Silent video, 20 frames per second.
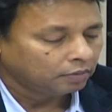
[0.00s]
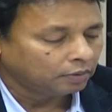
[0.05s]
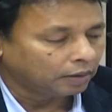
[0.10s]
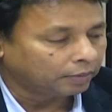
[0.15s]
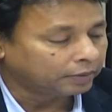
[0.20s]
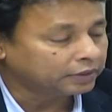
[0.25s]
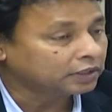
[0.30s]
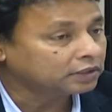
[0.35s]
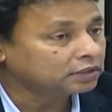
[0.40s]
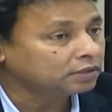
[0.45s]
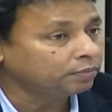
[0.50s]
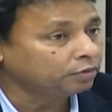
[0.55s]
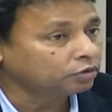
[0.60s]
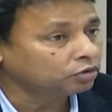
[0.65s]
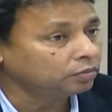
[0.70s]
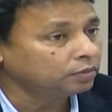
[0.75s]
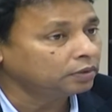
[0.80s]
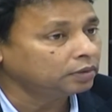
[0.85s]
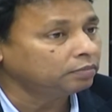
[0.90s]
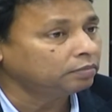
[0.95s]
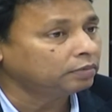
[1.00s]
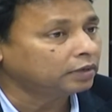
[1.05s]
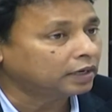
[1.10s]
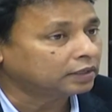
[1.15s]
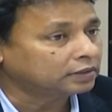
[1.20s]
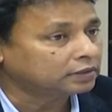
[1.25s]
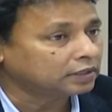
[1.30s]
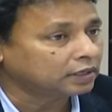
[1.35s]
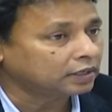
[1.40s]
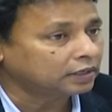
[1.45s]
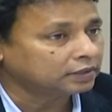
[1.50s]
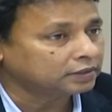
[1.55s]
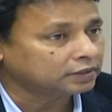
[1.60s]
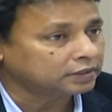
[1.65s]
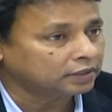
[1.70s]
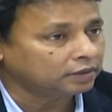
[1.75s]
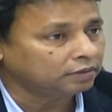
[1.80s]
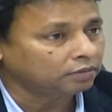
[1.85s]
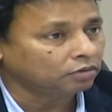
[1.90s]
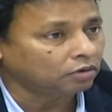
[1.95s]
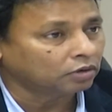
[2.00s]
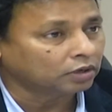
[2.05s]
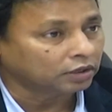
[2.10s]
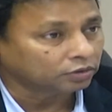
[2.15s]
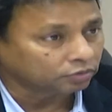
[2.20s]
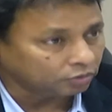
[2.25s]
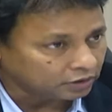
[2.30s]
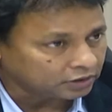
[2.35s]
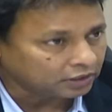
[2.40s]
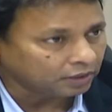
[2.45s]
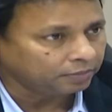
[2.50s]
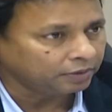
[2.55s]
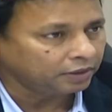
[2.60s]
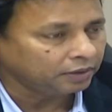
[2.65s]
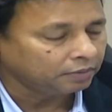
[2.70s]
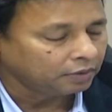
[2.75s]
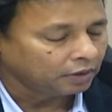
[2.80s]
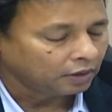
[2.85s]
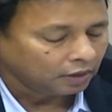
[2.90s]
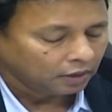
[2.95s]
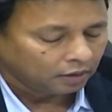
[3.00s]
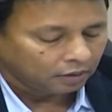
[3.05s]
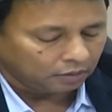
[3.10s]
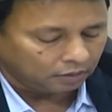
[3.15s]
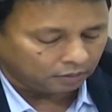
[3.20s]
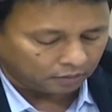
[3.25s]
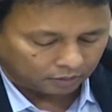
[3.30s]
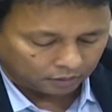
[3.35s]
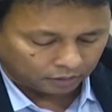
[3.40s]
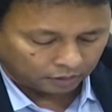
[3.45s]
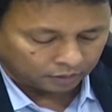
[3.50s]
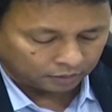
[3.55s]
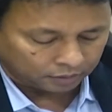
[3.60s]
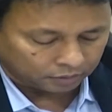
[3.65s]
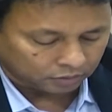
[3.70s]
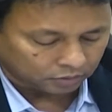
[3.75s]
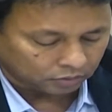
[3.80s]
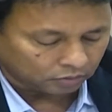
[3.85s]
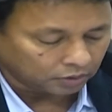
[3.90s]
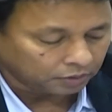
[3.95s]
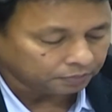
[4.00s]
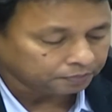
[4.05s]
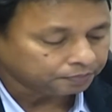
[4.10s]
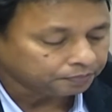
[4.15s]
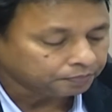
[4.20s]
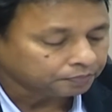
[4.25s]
আমাদের কাছে প্রথমে লাশটা আসে অজ্ঞাত হিসাবে সরি